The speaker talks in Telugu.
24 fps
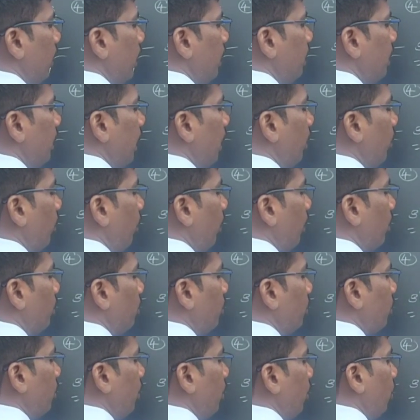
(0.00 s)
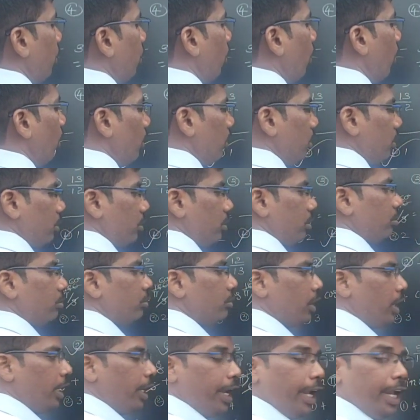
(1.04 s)
ఈజ్ ఈక్వల్ టు జీరో
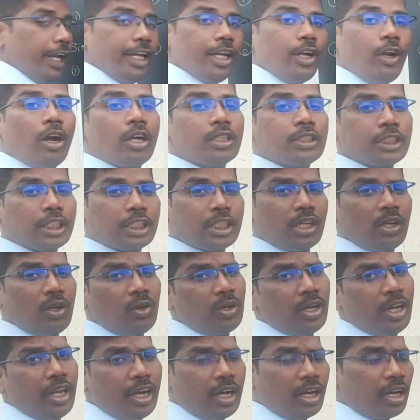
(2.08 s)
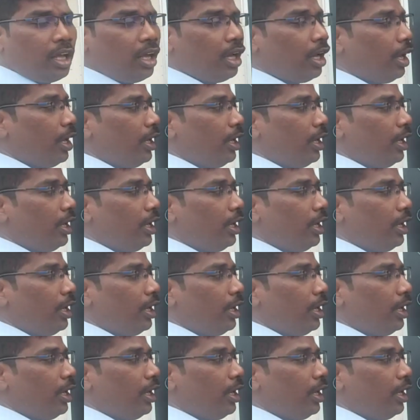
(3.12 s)
ఎన్ని కాస్ట్ ఇటాలు ఉన్నాయి ఇక్కడ